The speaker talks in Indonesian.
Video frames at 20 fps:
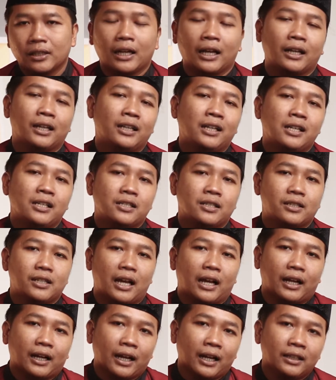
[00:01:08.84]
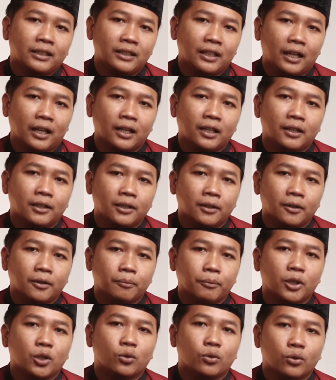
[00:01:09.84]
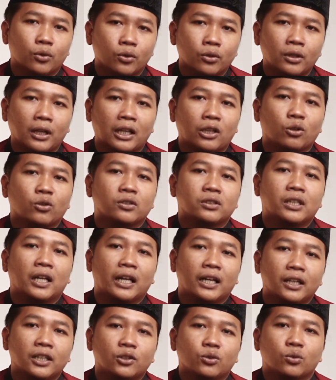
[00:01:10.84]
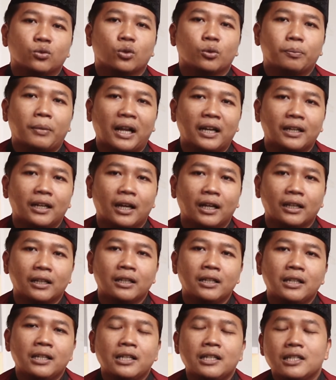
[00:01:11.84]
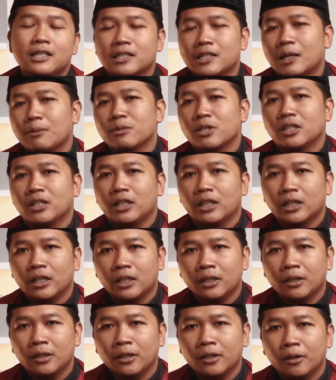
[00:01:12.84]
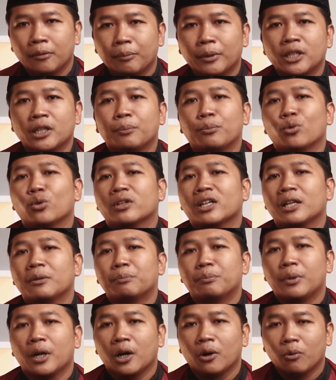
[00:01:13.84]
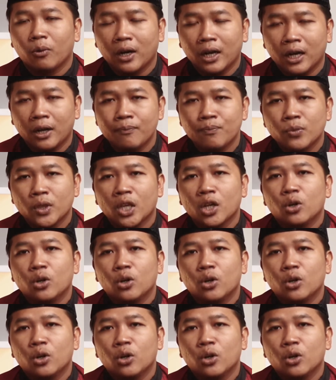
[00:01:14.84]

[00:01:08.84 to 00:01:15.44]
Nah, sedangkan ya menurut atau dari sudut pandang Islam sendiri menyebutkan bahwa